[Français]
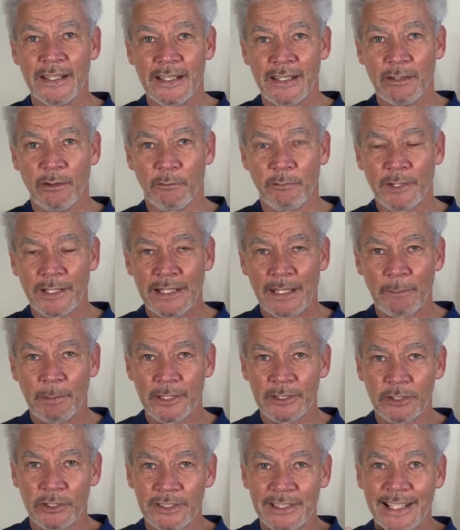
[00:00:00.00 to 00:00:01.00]
Et en fait, la
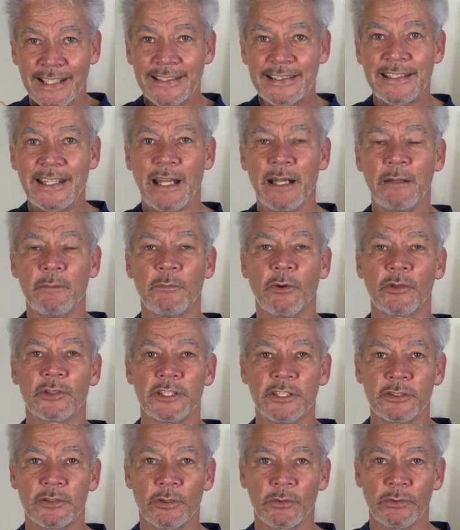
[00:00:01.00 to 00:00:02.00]
personne sera tellement
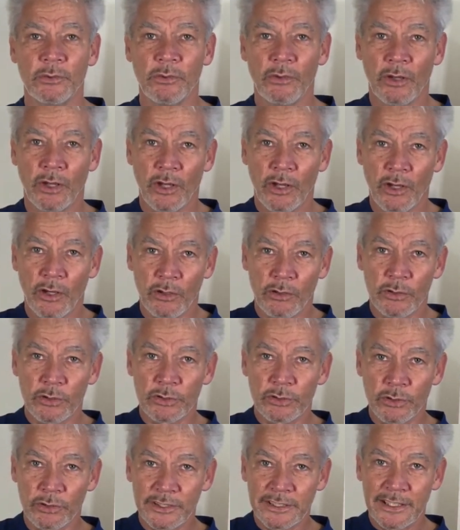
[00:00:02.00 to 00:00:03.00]
détendue que
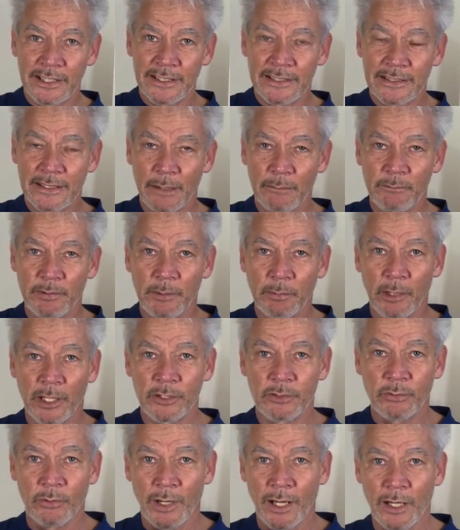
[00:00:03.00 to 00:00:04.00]
son système
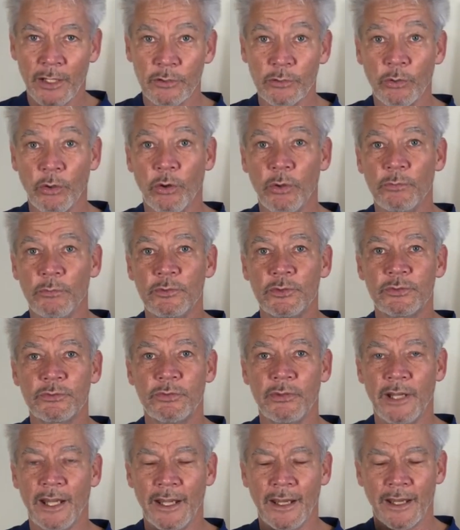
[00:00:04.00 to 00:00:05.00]
vibratoire
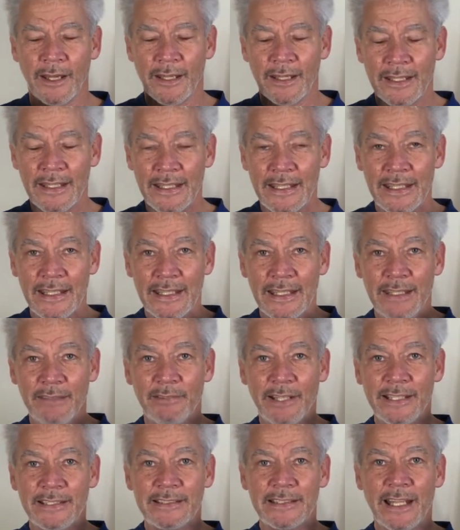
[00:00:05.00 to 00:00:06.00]
neuromusculaire, il va
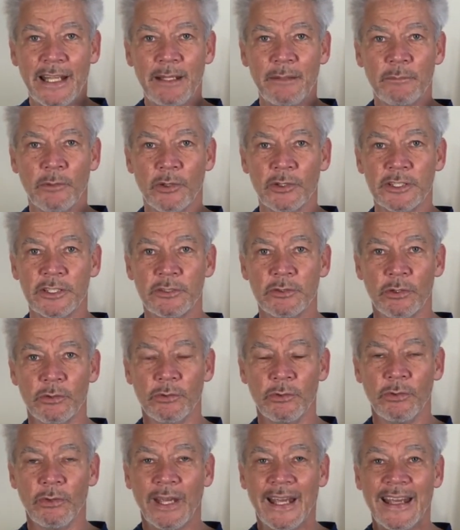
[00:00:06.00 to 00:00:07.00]
être tellement
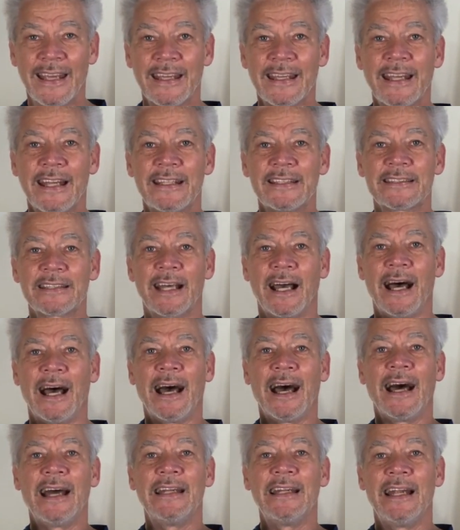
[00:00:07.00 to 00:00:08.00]
détendu qu'elle sera
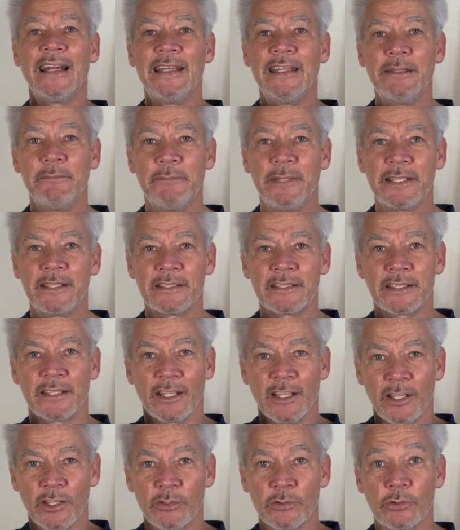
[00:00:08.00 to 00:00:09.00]
à la limite
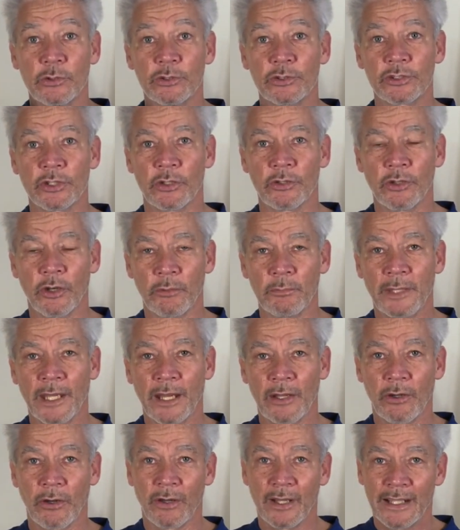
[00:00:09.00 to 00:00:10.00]
de s'endormir.
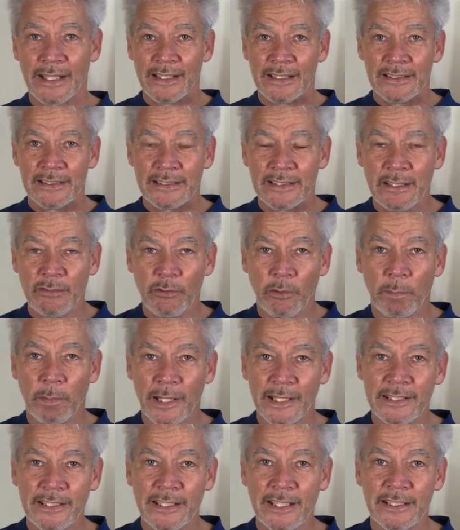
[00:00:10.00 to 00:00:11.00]
Alors, si vous
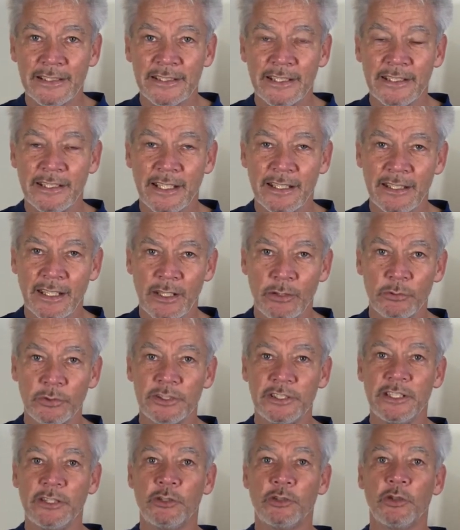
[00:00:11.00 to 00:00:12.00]
pratiquez ces techniques ou
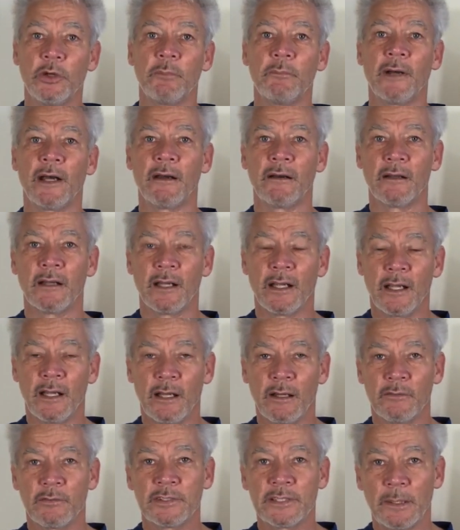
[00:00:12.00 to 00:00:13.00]
si demain
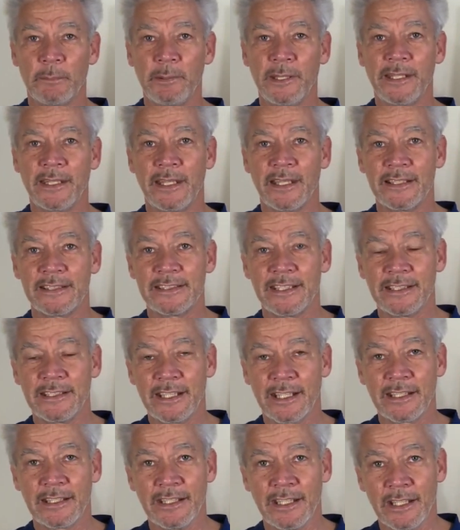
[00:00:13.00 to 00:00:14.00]
vous appliquez ces
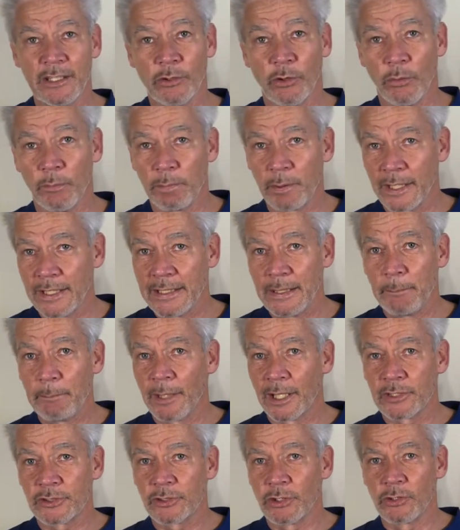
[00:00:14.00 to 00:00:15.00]
techniques auprès des
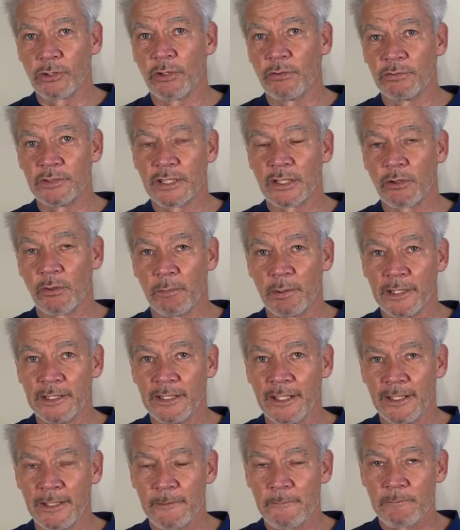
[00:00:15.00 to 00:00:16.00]
personnes que vous
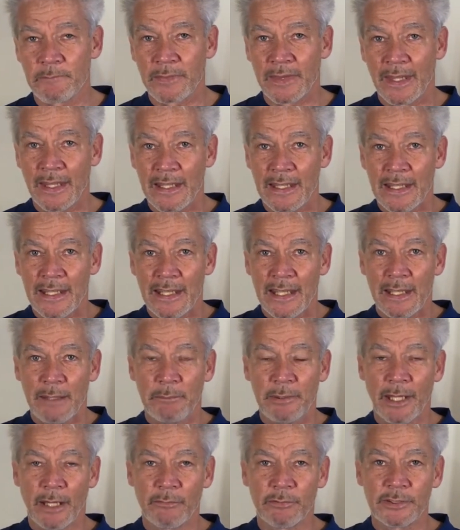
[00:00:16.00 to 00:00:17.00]
accompagnez, eh
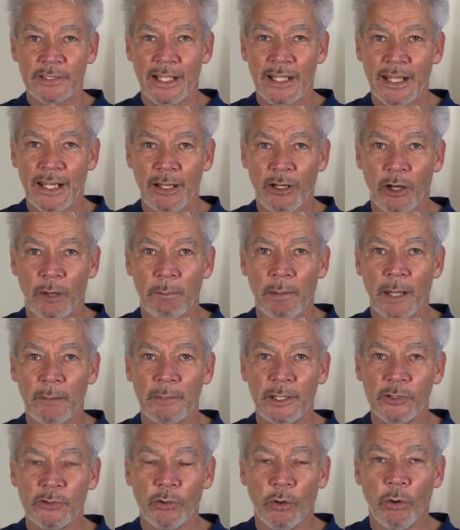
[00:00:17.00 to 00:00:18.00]
bien, vous allez leur
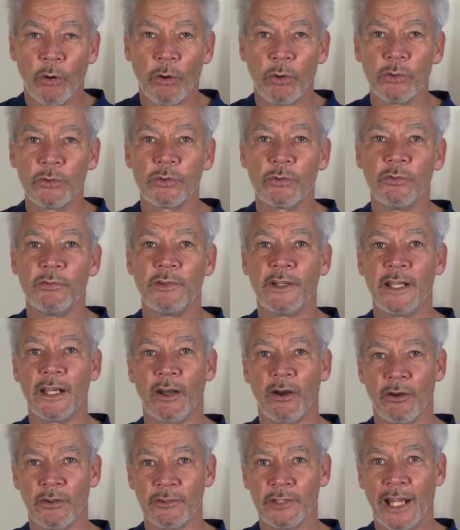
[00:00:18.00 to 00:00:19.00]
permettre de retrouver
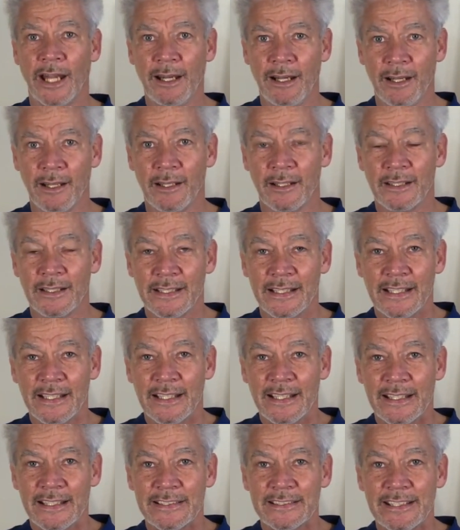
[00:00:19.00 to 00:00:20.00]
en elles
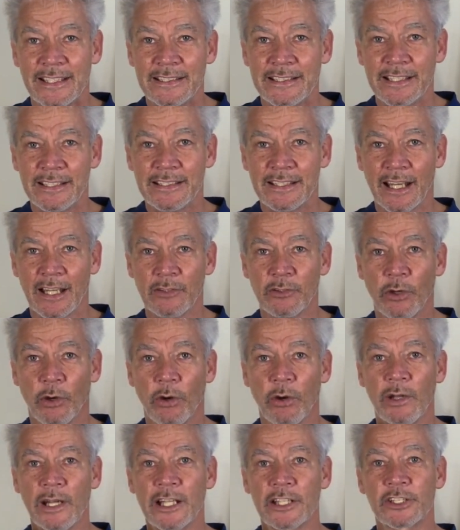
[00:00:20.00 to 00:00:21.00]
cet état de
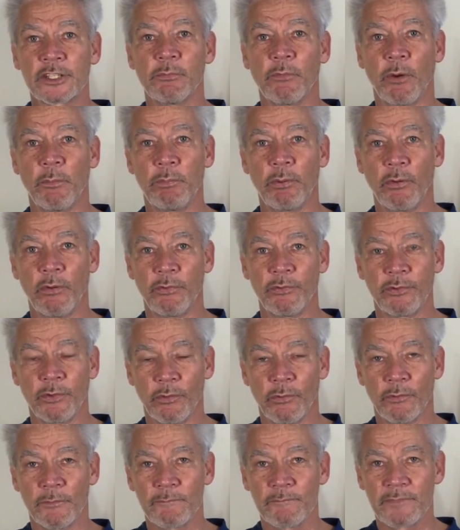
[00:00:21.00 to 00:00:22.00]
relâchement
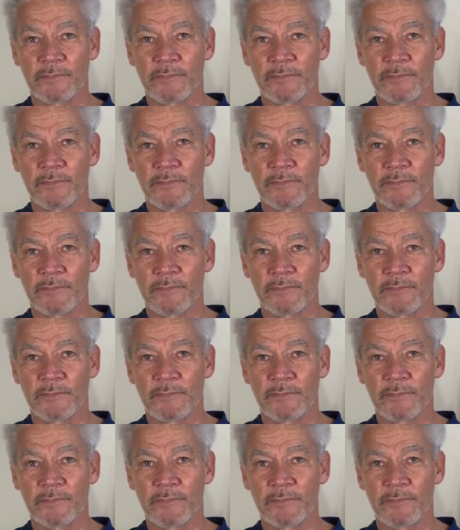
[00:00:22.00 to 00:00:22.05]
profond.